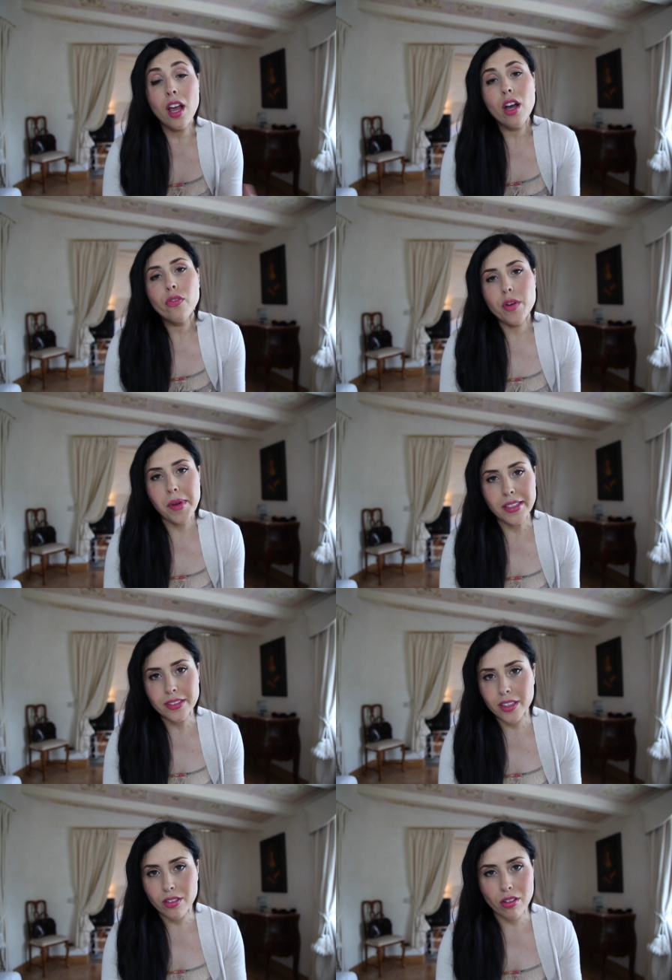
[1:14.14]
e
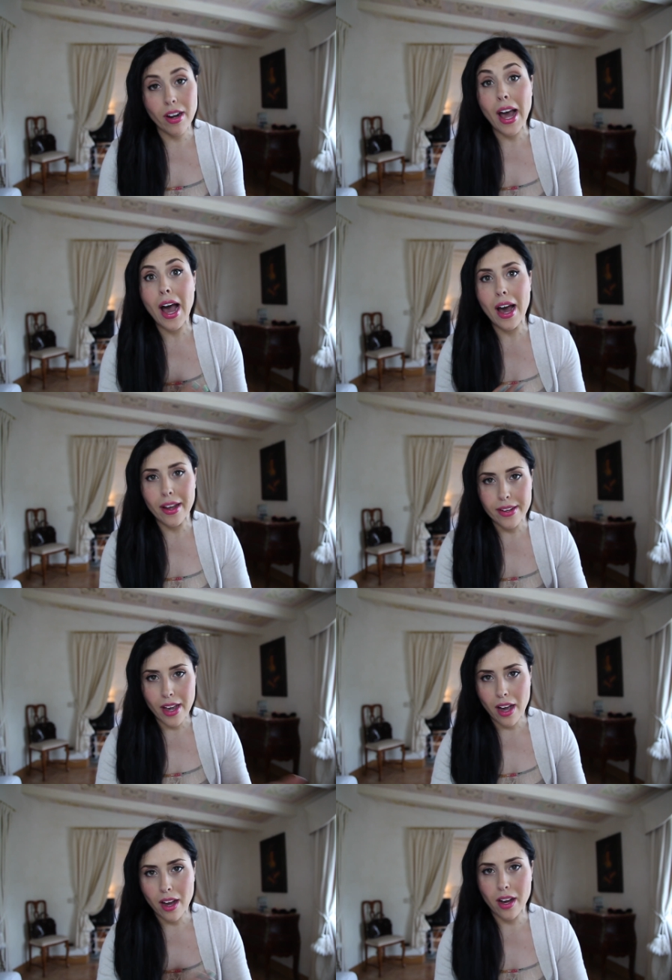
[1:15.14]
ovviamente no,
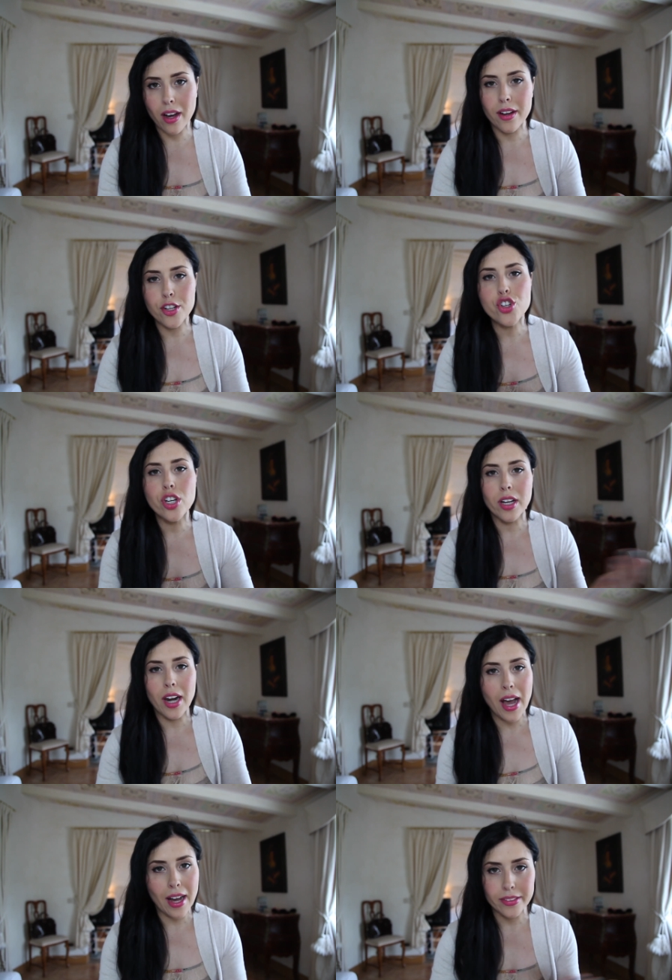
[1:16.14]
l'aria
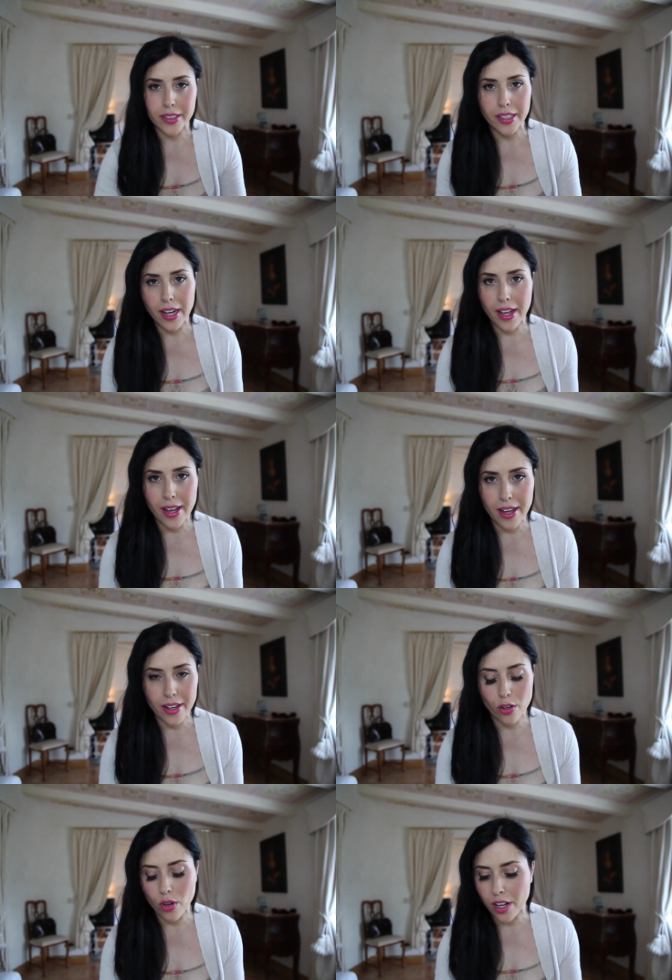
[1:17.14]
riciclata
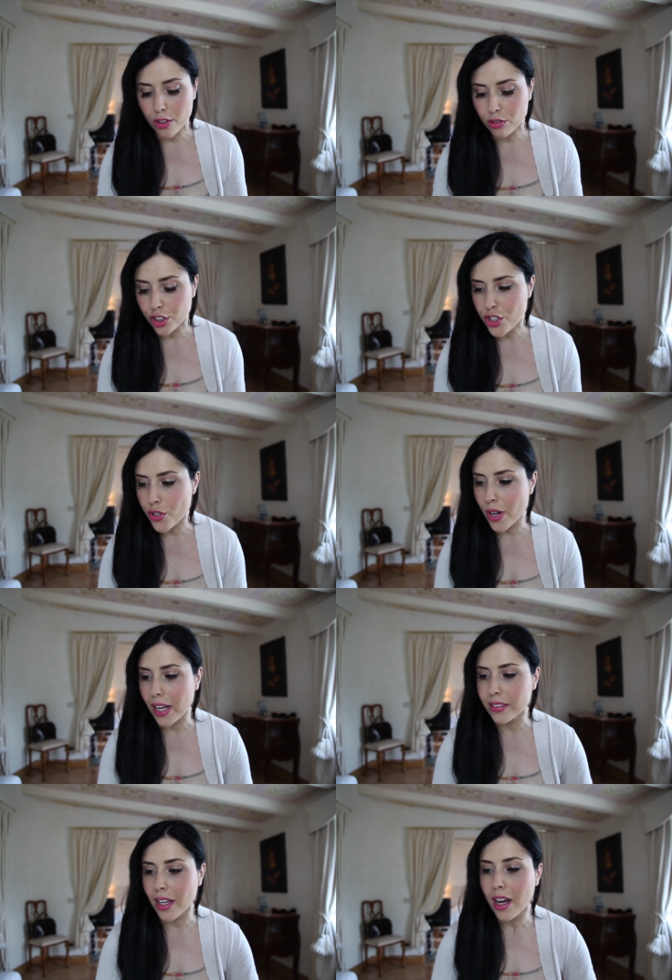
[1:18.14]
dell'aereo, l'aria
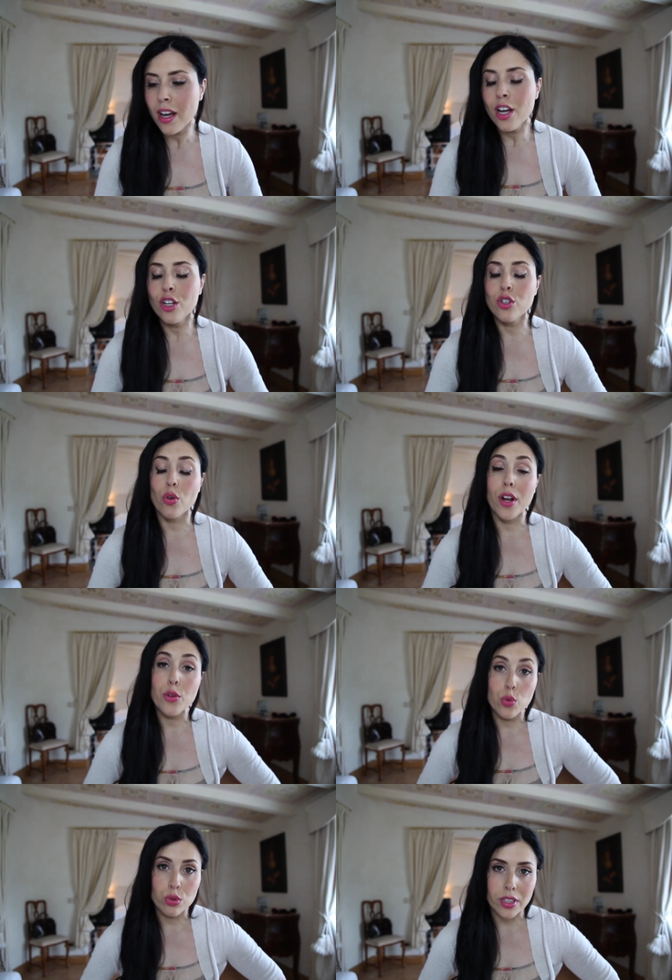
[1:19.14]
condizionata non
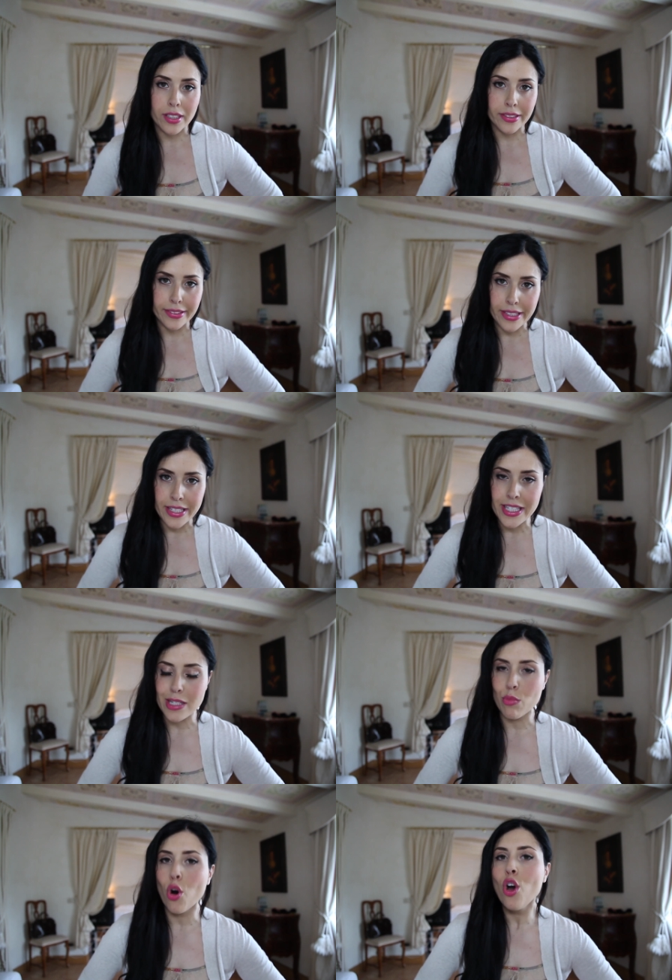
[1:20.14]
aiuta
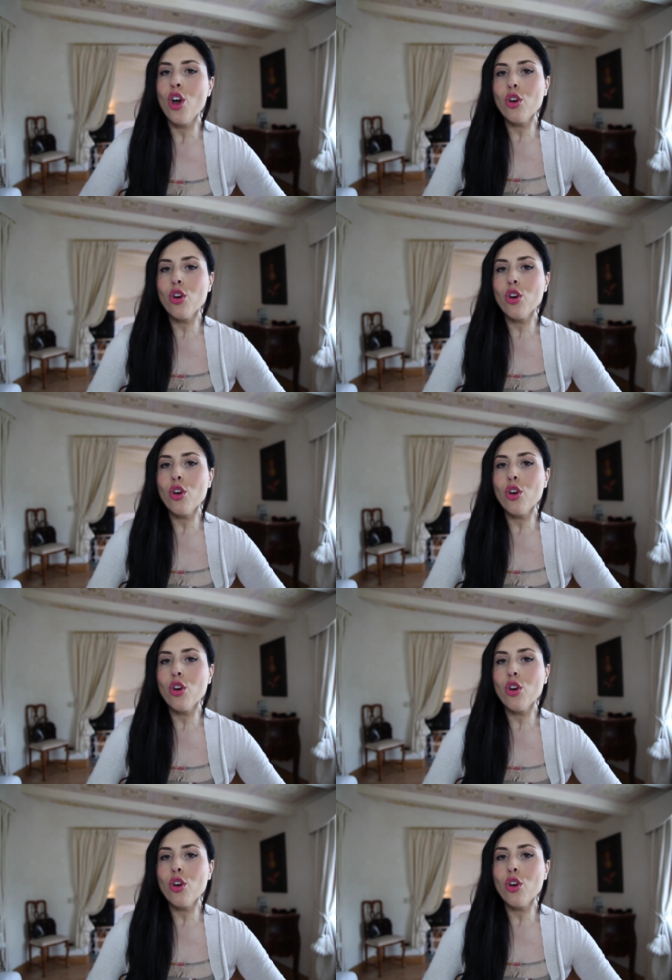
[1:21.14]
tantissimo.